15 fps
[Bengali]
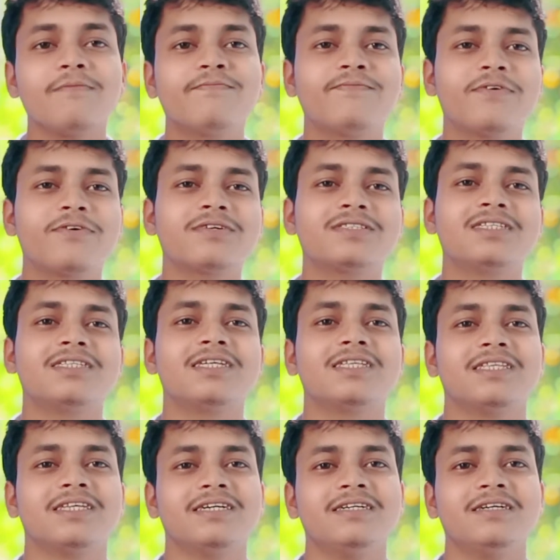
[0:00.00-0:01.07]

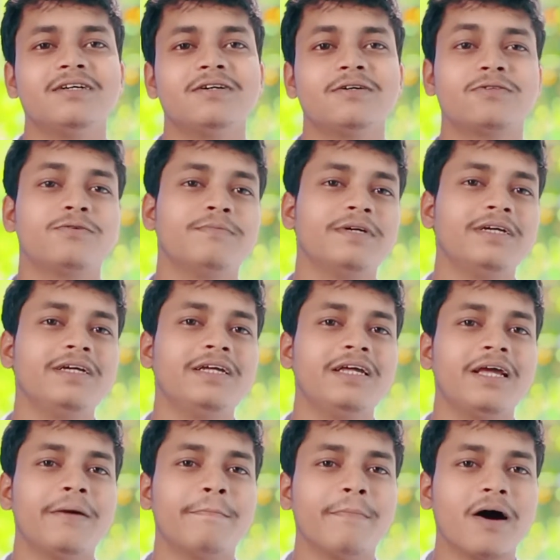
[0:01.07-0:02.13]
পরিস্থিতিতে তুমি
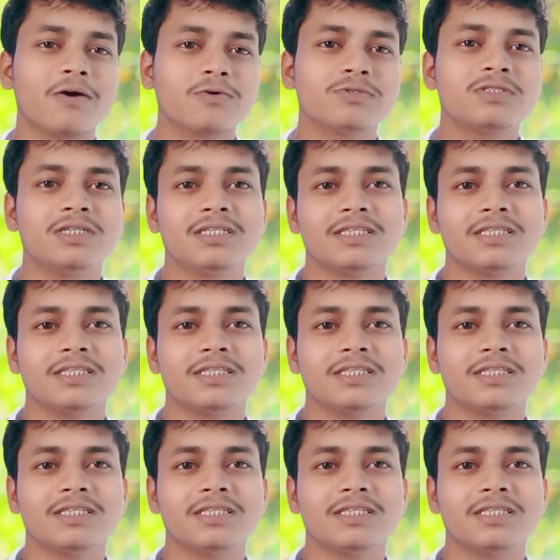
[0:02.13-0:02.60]
মানুষ চিনতে